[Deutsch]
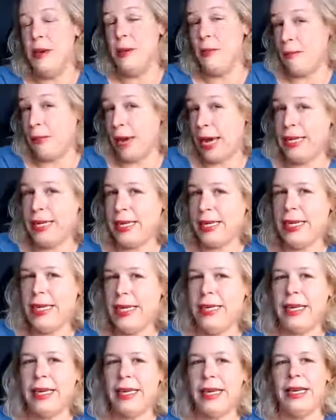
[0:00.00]
Meine
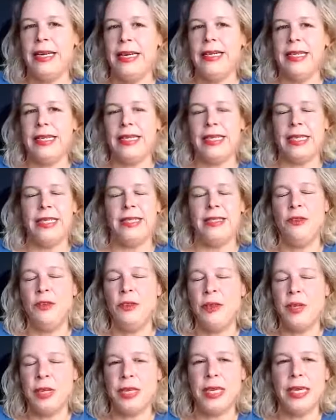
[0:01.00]
Kinder kennen das als
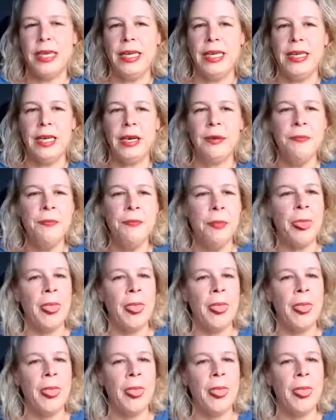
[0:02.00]
jüngere Kinder.